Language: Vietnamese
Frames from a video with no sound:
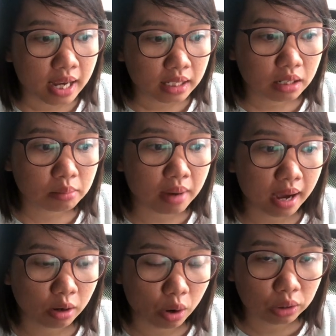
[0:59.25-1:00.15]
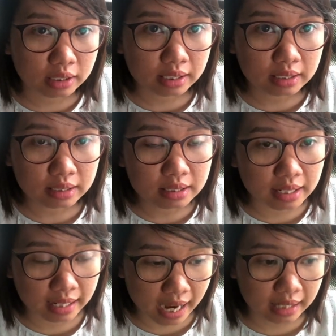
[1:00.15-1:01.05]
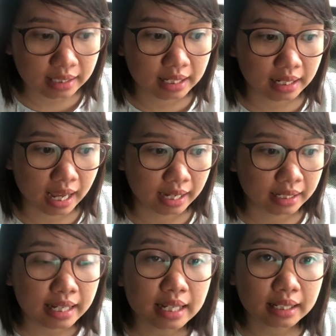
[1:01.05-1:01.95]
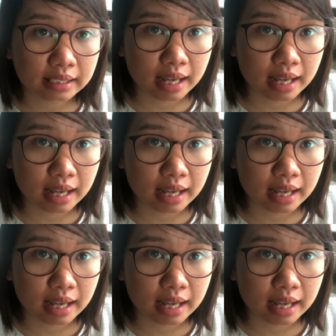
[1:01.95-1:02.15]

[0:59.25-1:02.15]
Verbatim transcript: nhưng mà có những người khác thì lại nghĩ